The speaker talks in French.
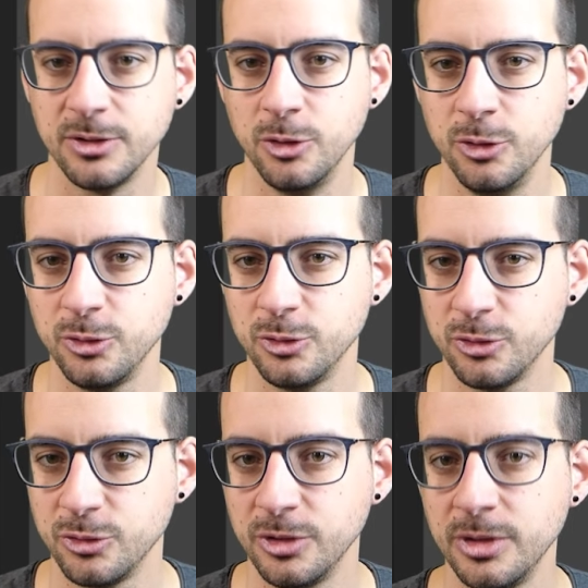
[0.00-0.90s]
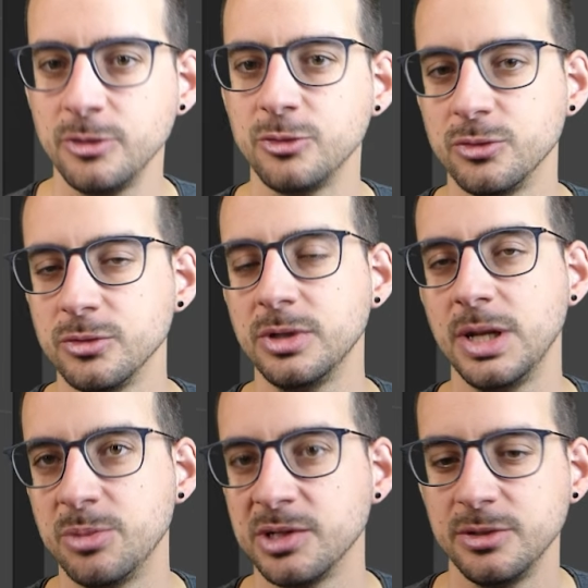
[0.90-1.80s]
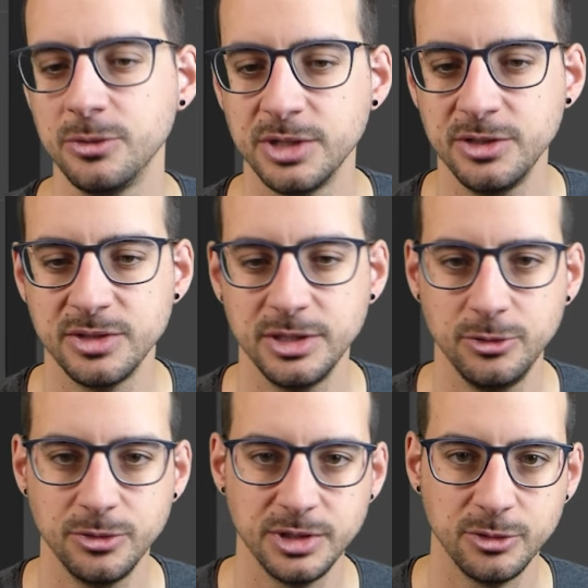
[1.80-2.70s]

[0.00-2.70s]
le curseur sur la partie qu'on a sélectionnée,